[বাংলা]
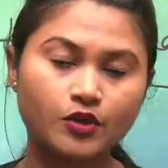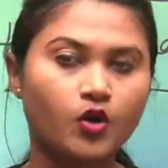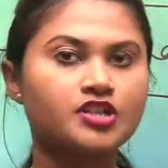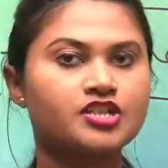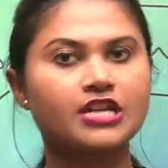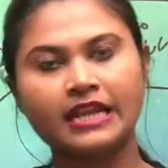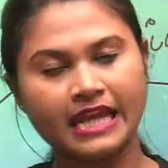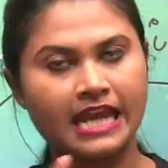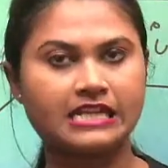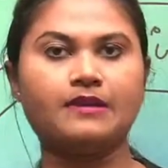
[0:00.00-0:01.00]
কোন সালে
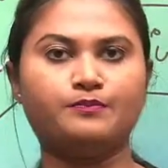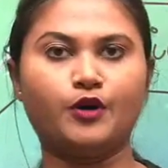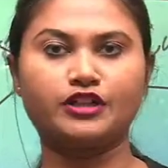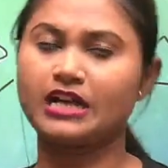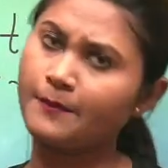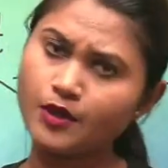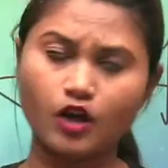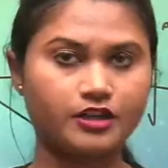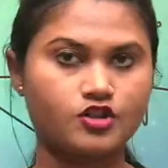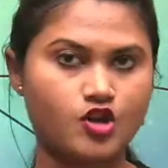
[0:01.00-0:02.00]
এটা ইম্পর্টেন্ট আমি
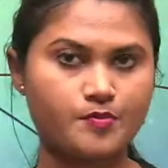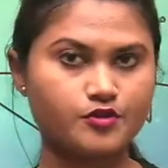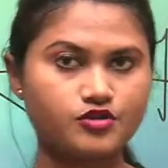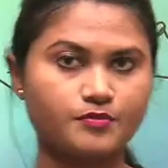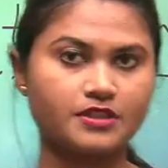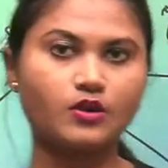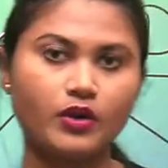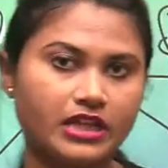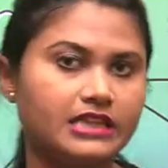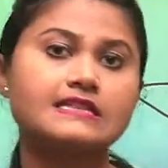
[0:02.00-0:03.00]
অলরেডি সব কিছু তোমাদের
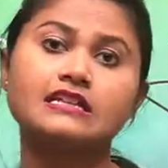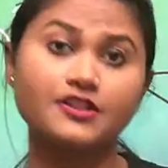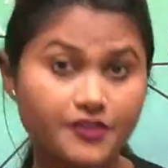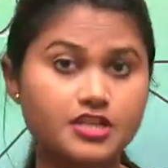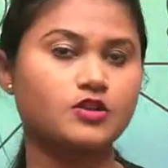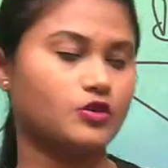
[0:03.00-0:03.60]
করিয়ে দিয়েছি রিভিশন